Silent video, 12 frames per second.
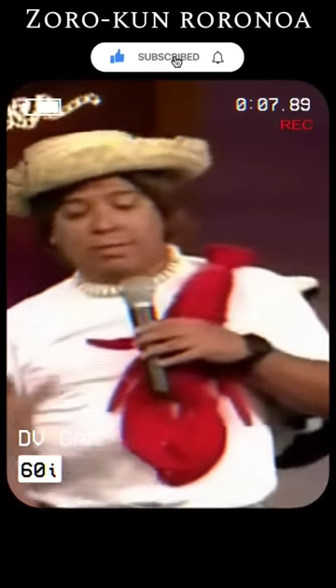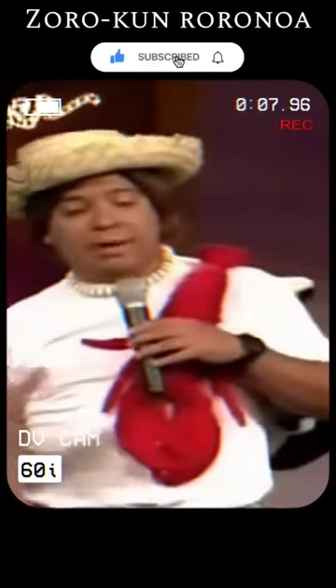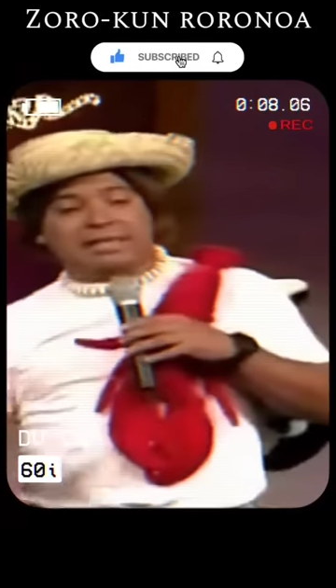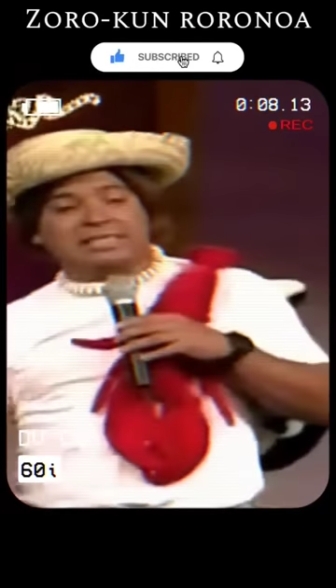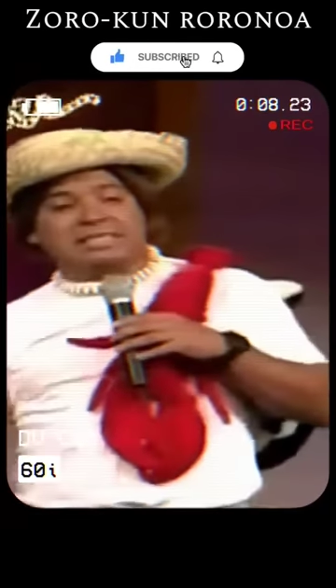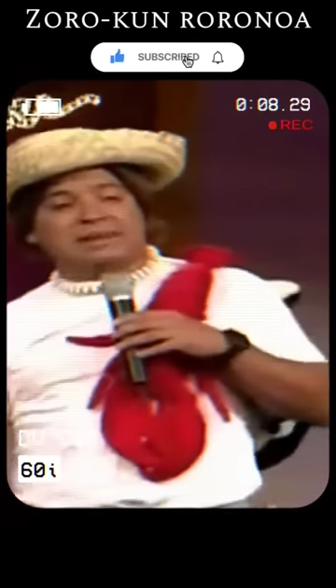
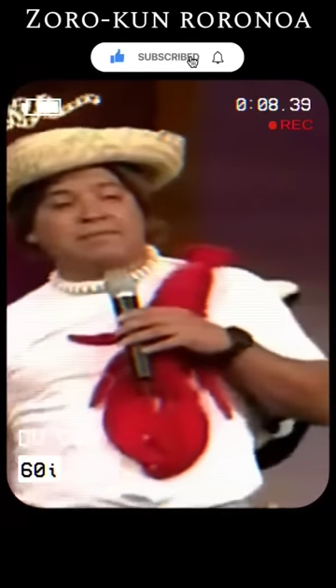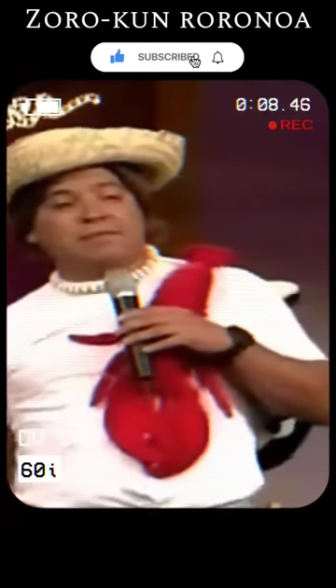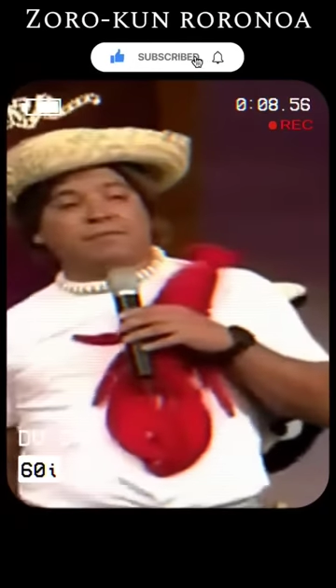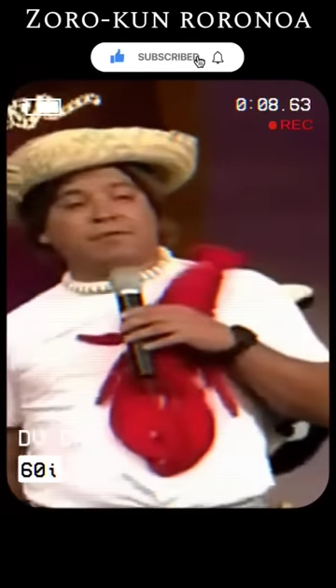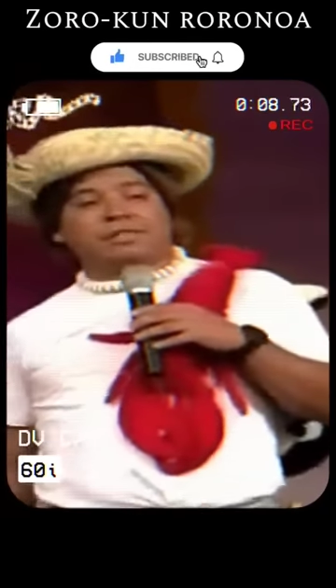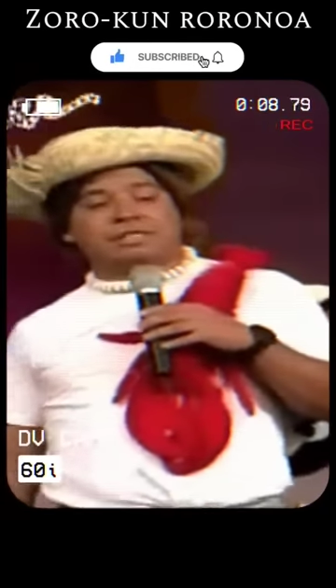manecillas
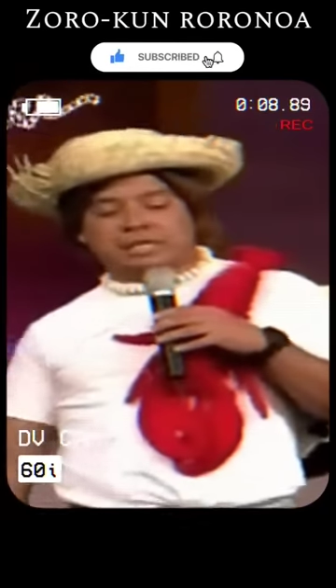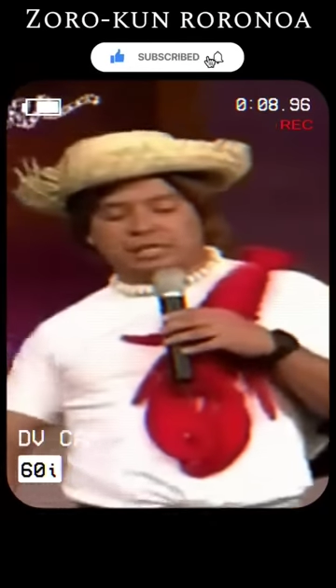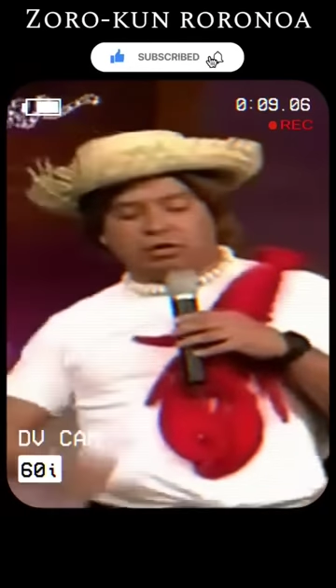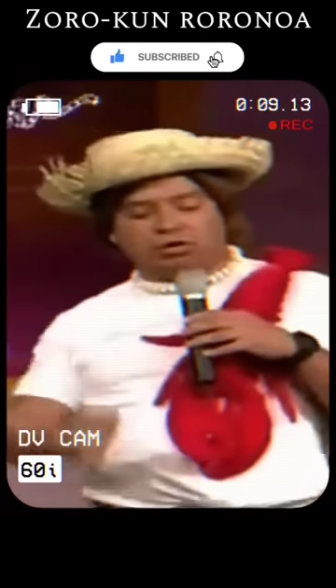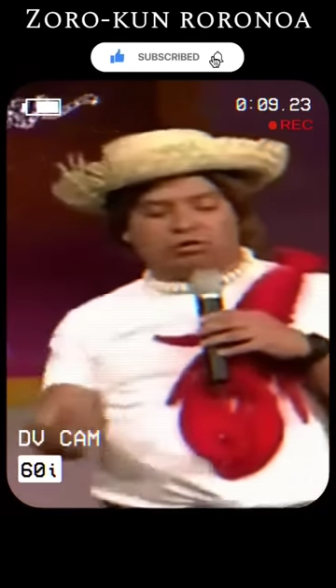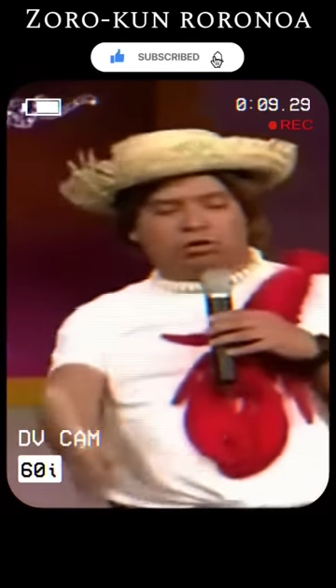
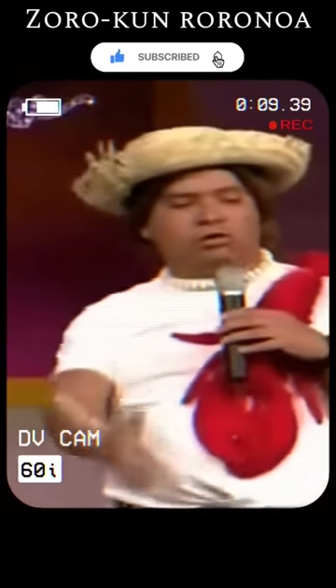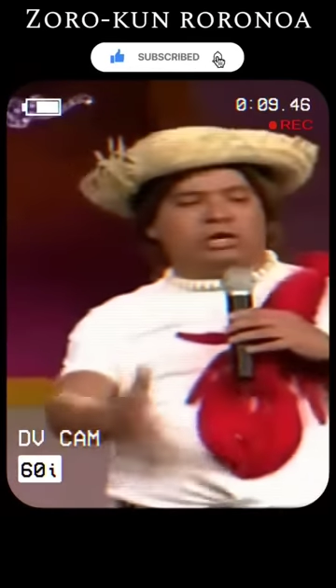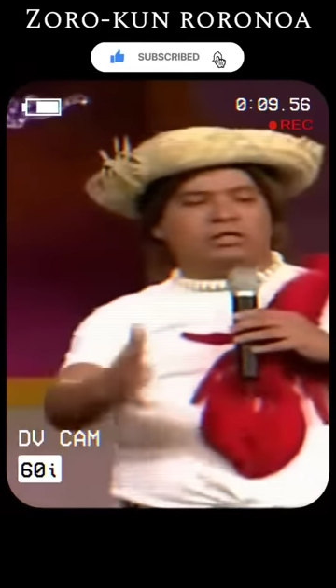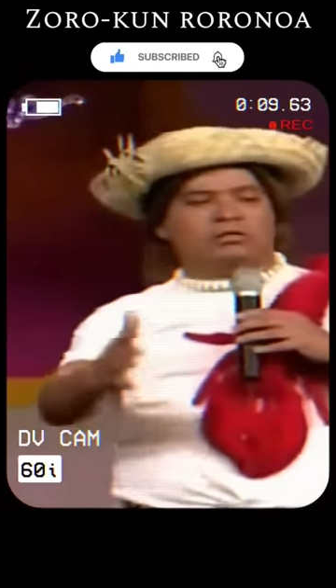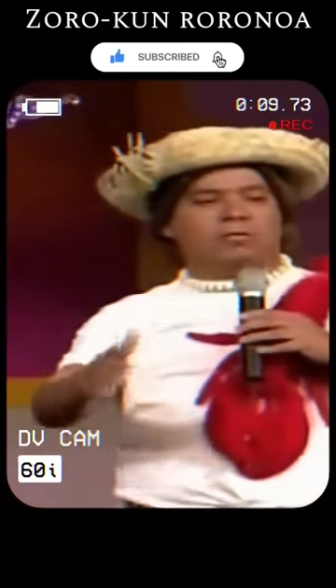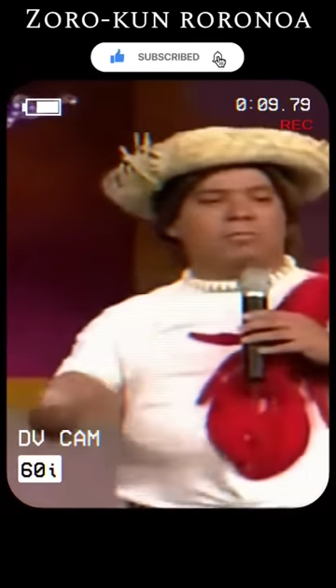fosforescentes,
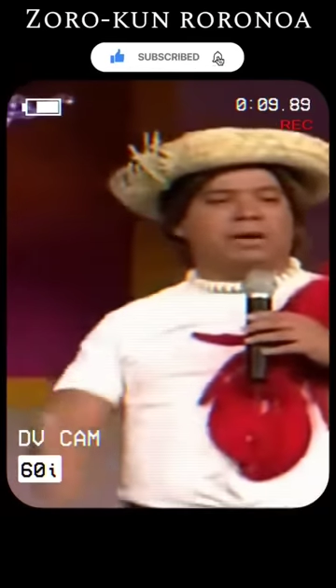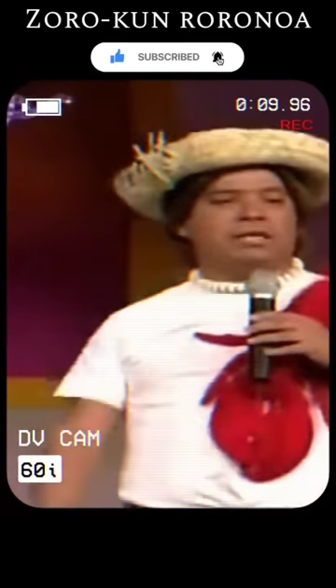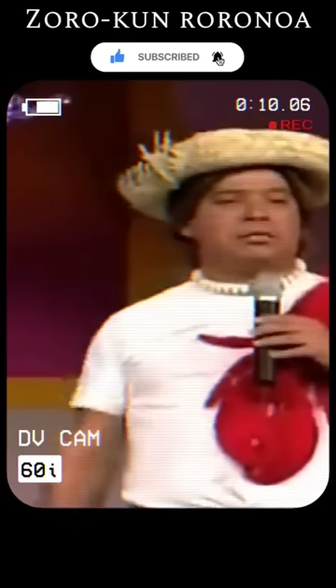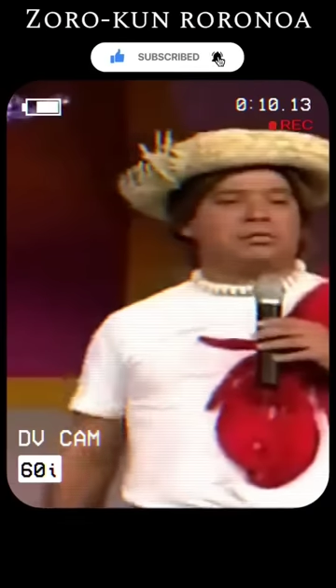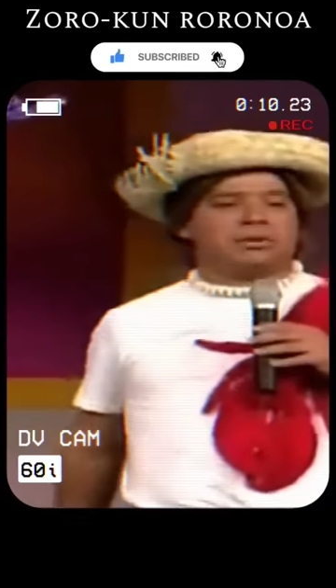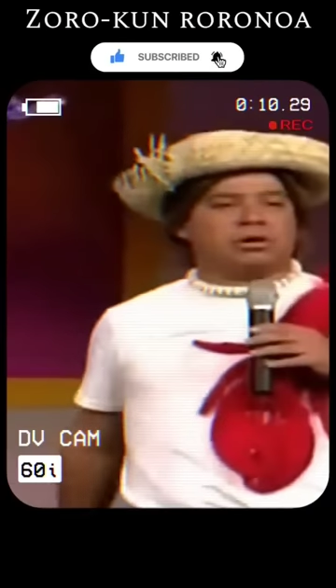800
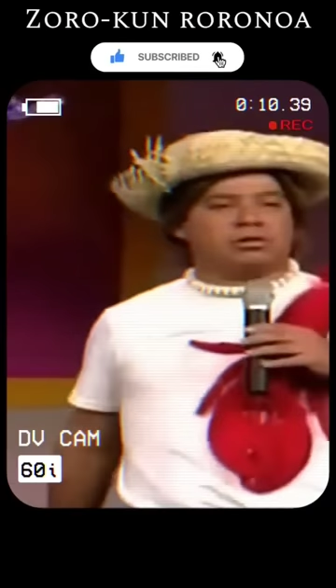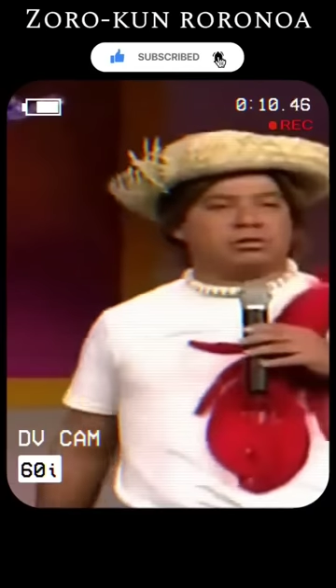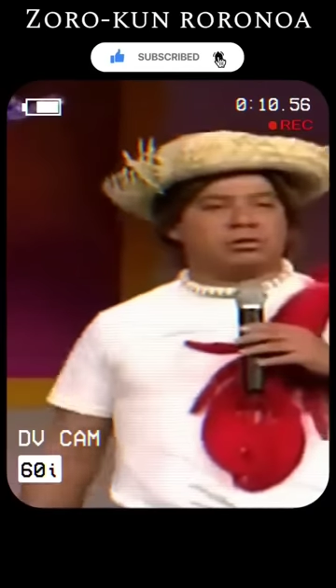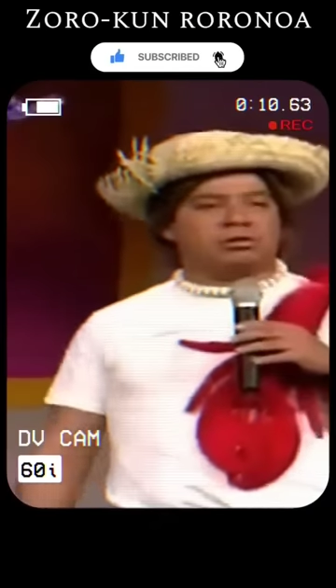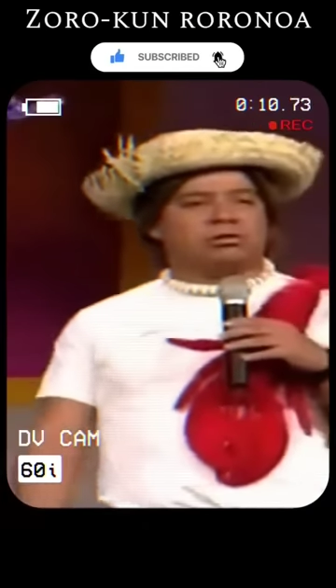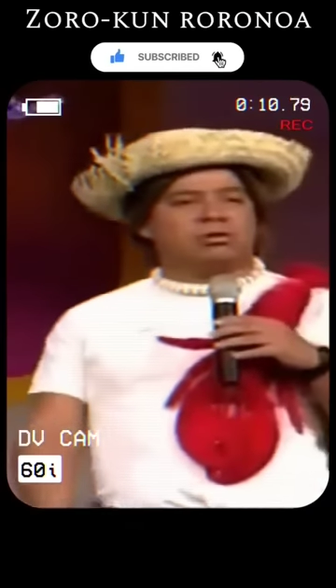pesos me
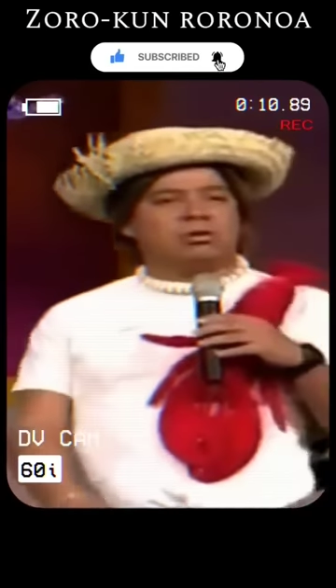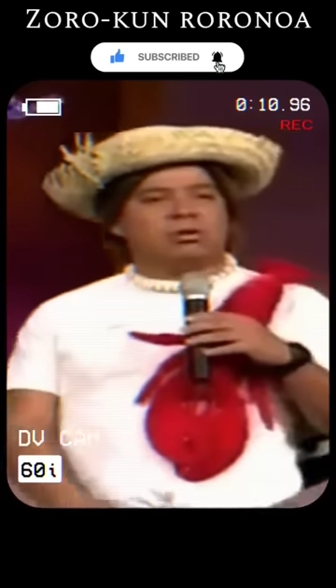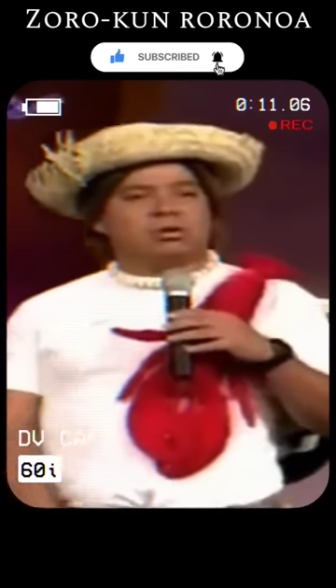costó.